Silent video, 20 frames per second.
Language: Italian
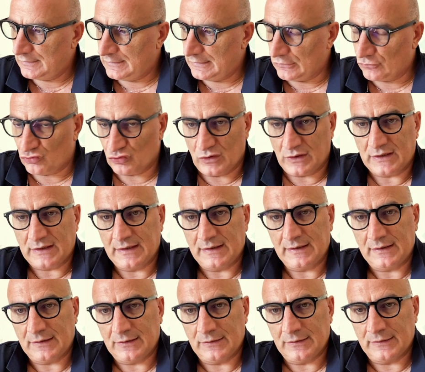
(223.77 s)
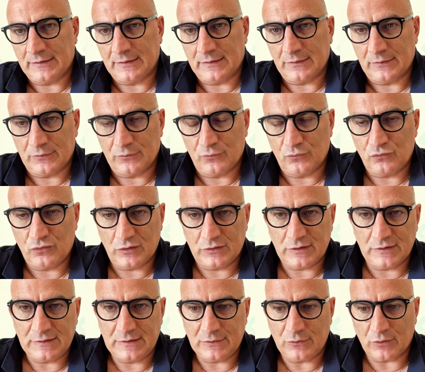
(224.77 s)
e cioè che eh, un
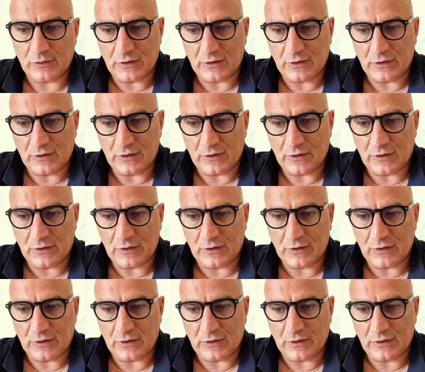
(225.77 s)
cittadino